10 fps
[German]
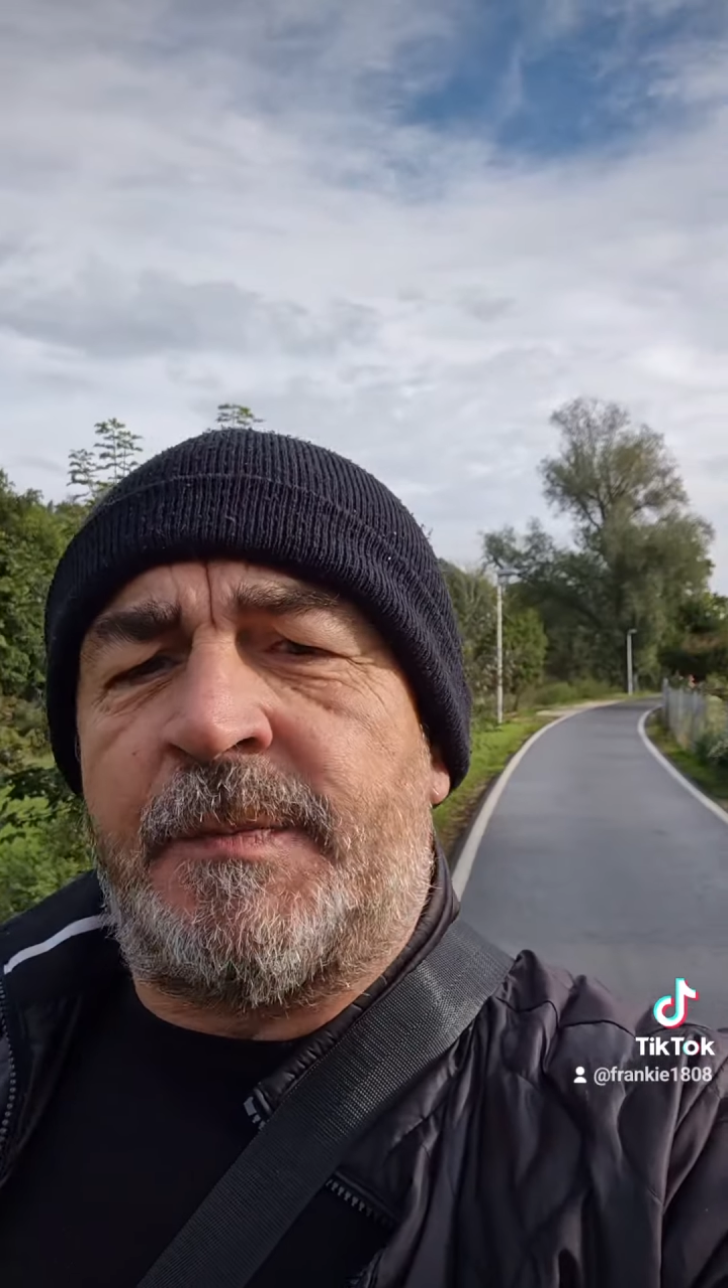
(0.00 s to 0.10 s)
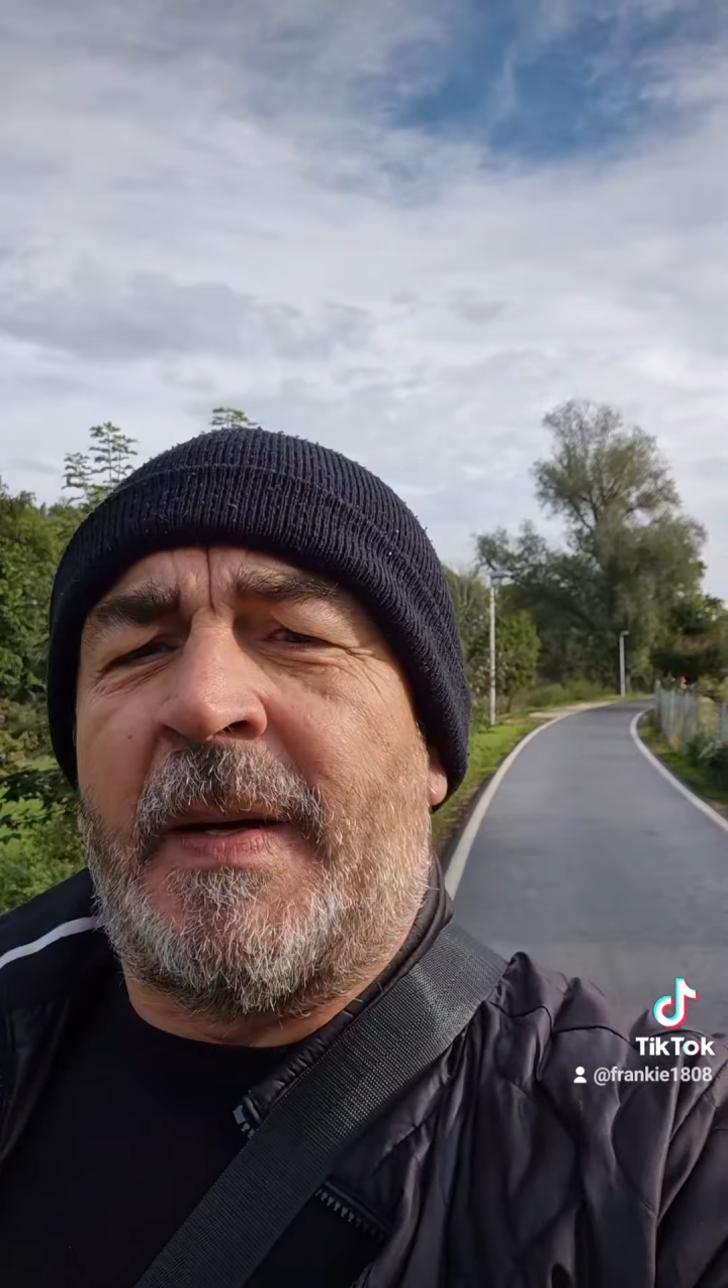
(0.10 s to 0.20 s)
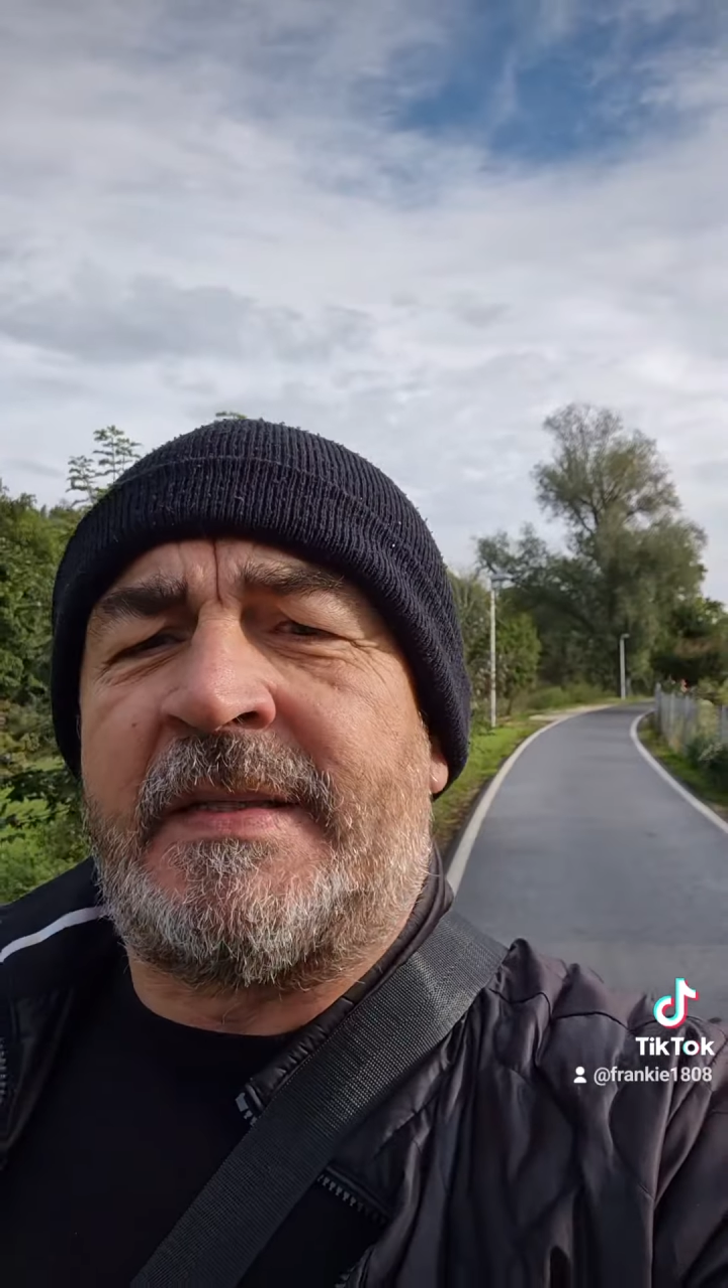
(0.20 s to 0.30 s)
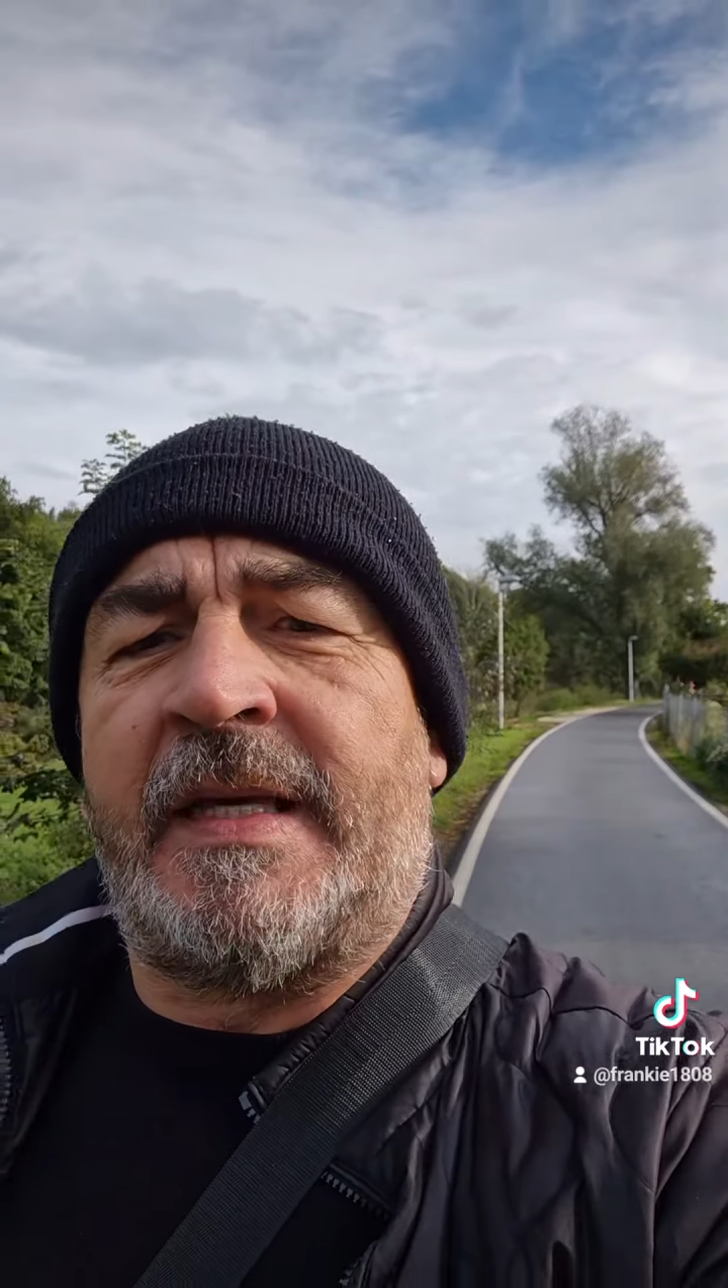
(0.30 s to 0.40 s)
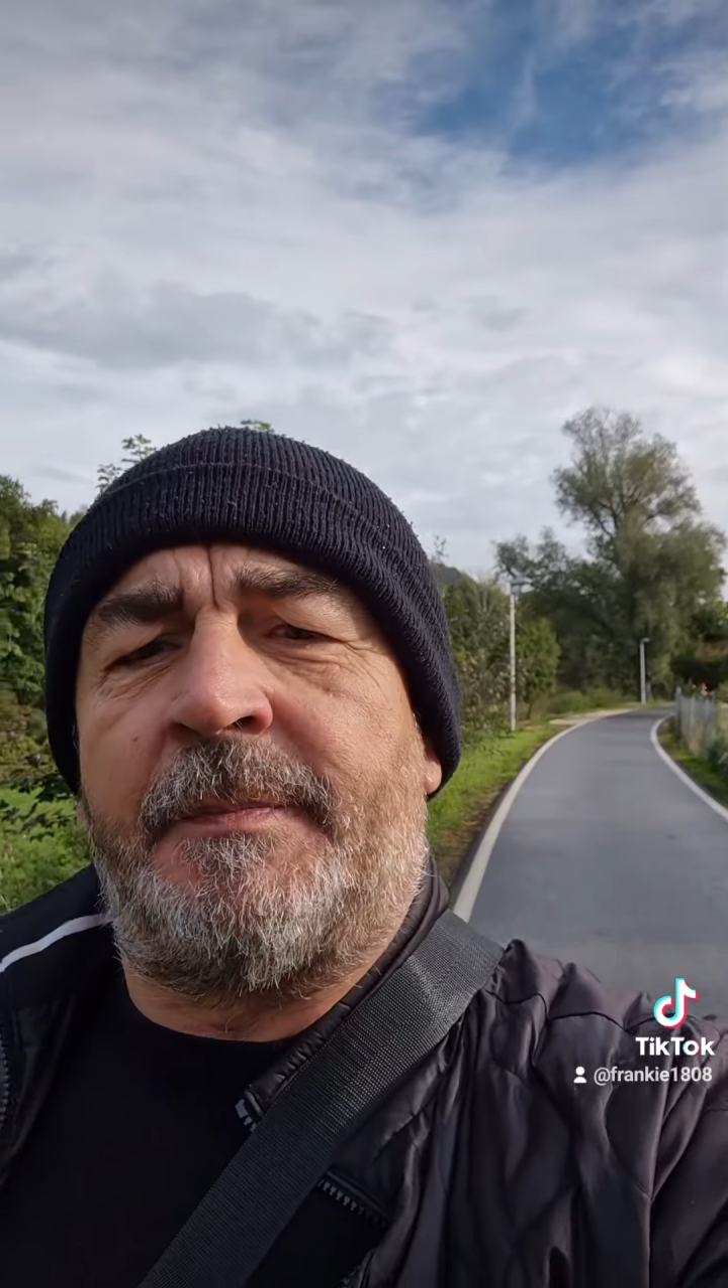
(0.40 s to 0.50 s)

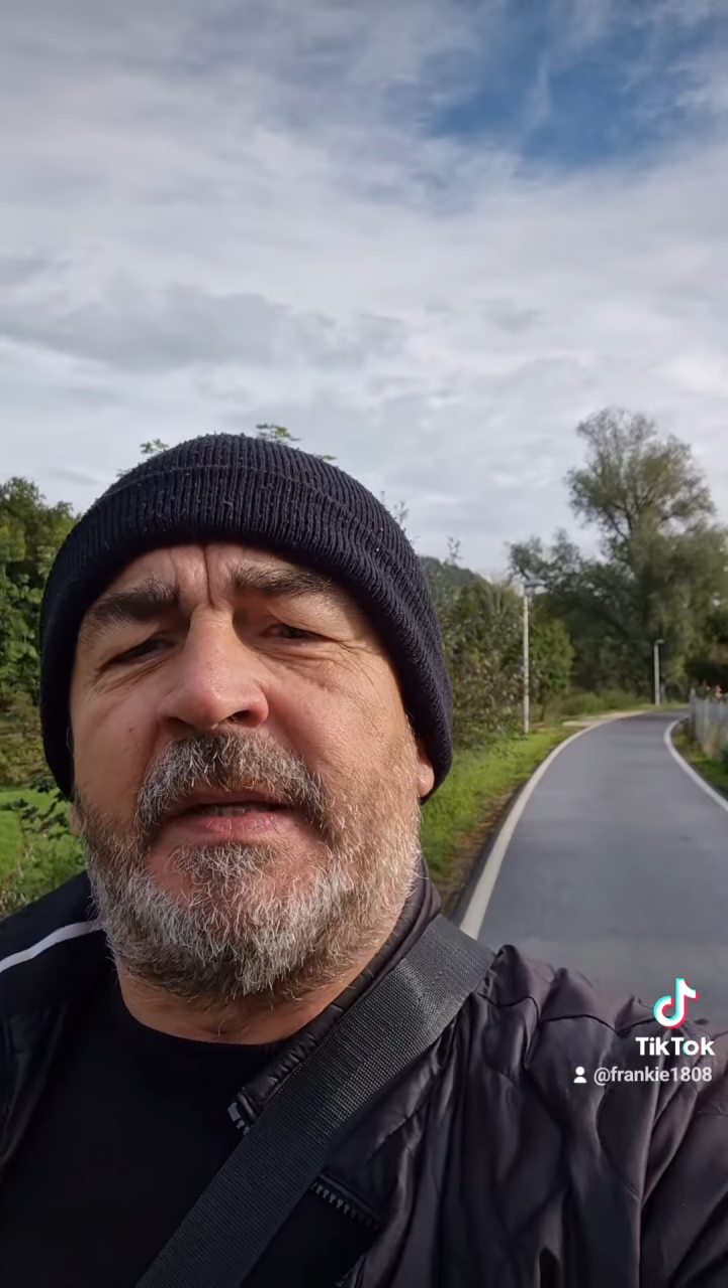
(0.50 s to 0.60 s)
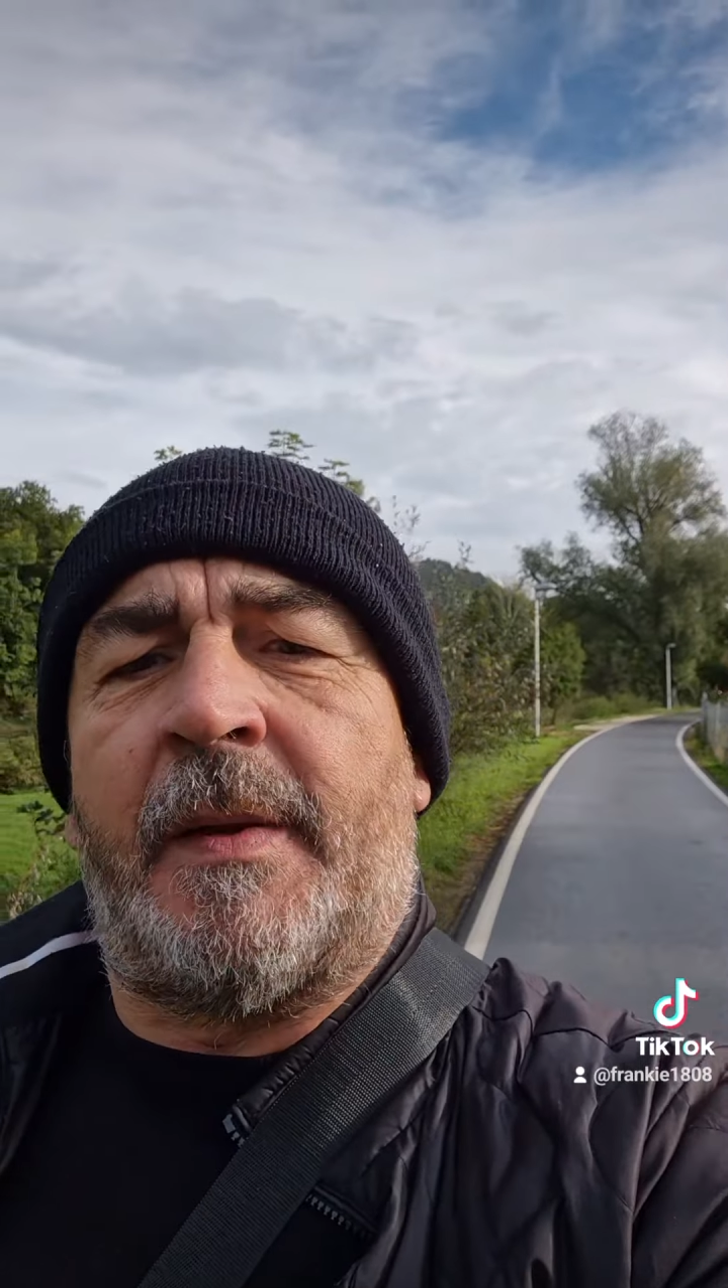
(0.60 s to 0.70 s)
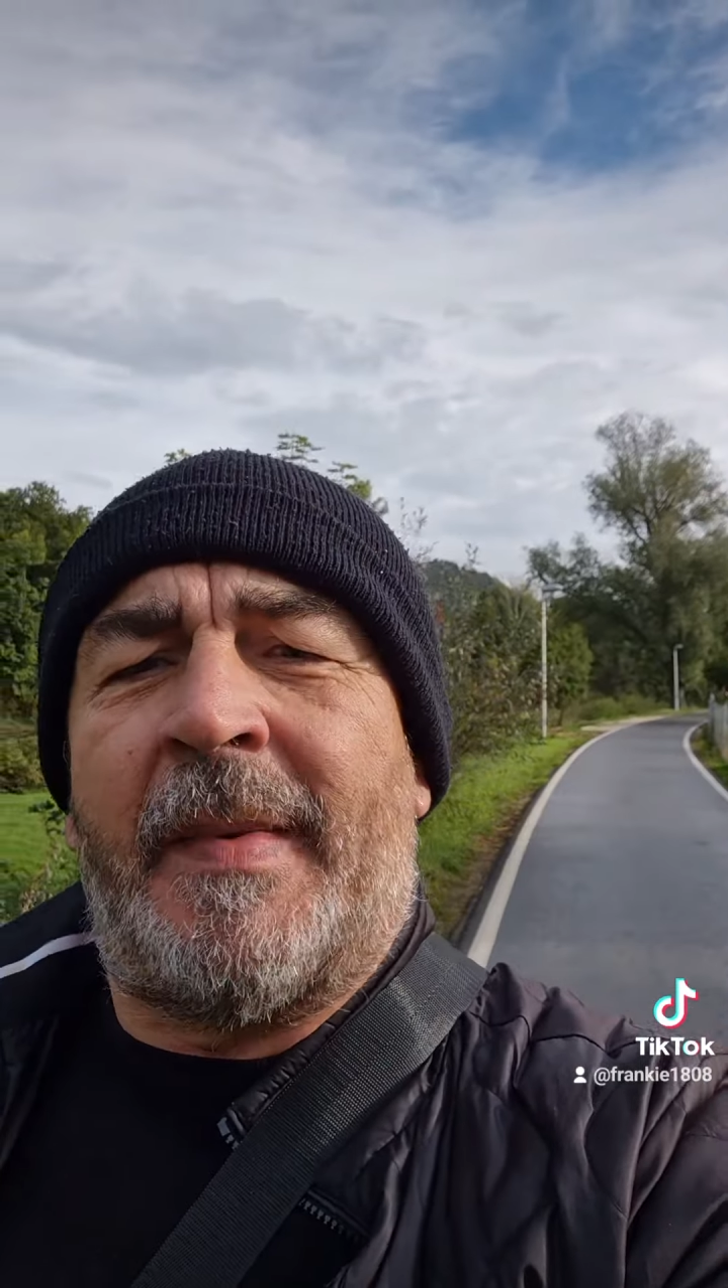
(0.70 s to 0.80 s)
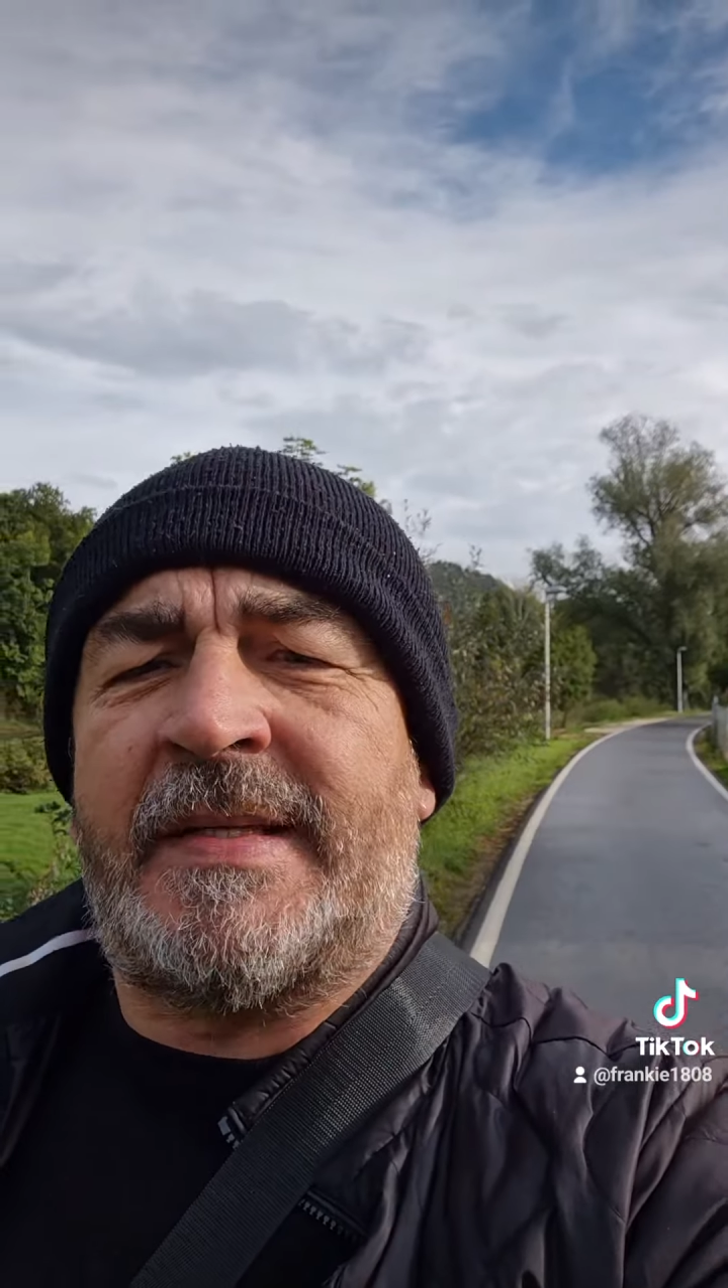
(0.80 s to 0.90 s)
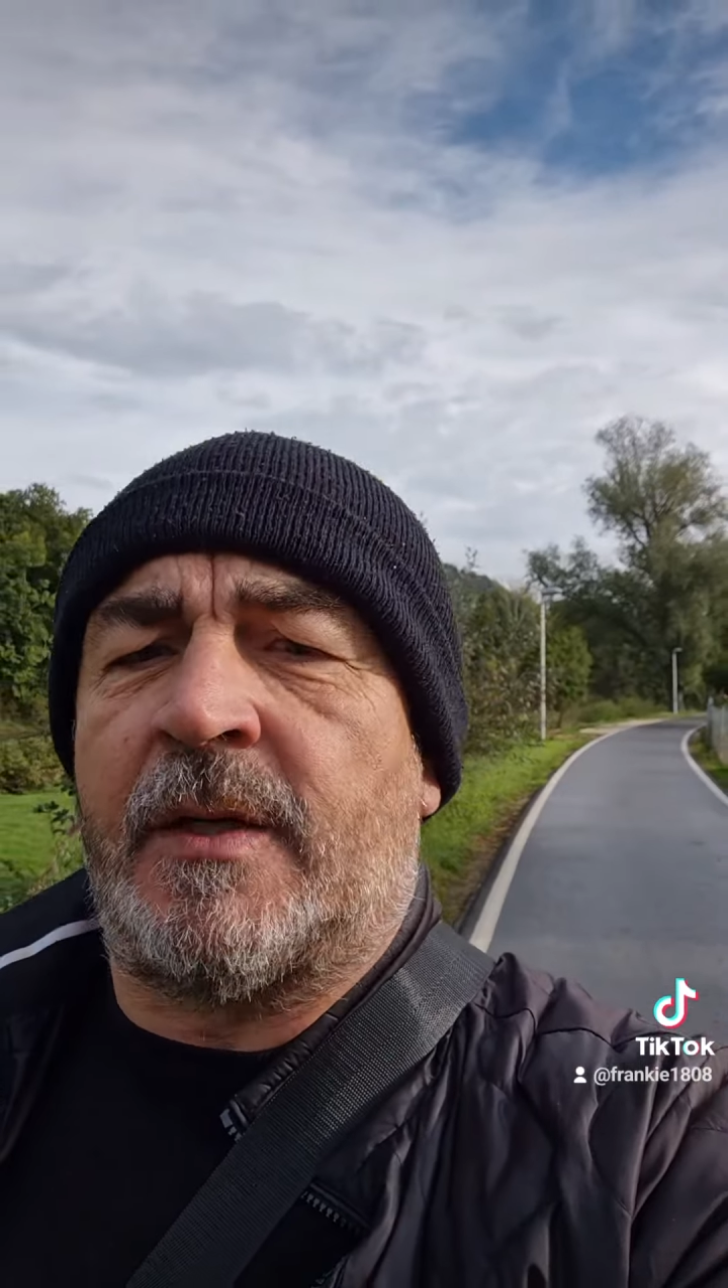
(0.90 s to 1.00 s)
passiert mit
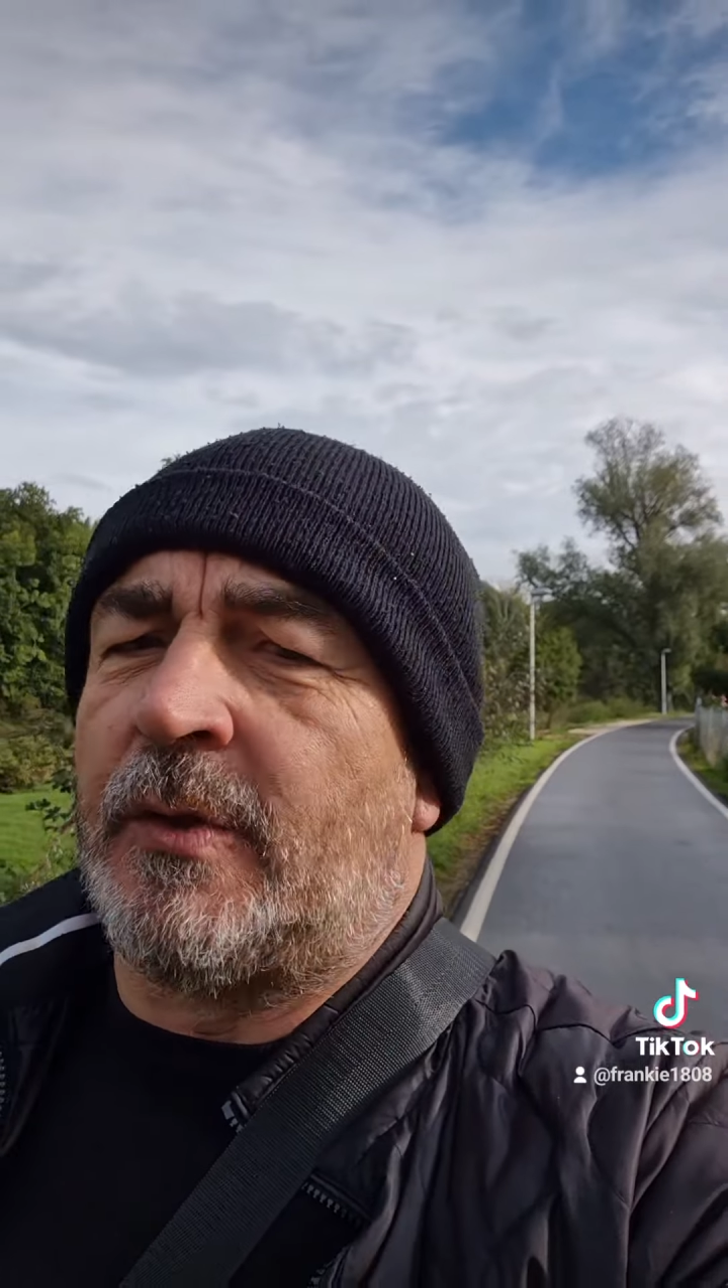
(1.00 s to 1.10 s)
dem Messer